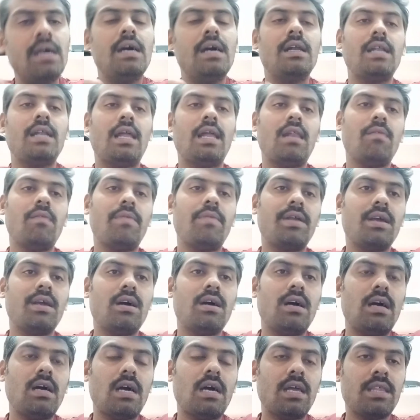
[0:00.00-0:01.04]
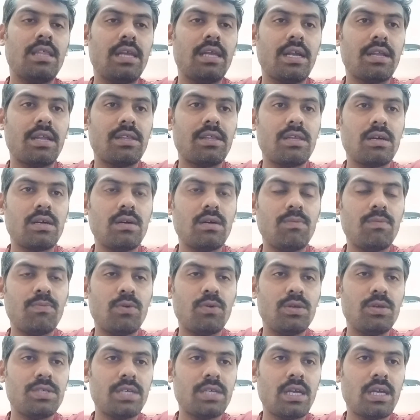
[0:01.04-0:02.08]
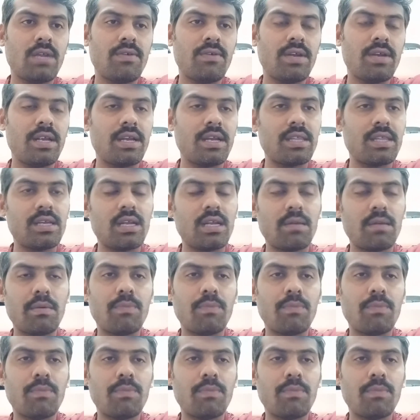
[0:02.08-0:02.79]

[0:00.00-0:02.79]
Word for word: நல்லபடியாக அந்த இடத்துக்கு போய் சேர வேண்டிய இடத்துக்கு நம்ம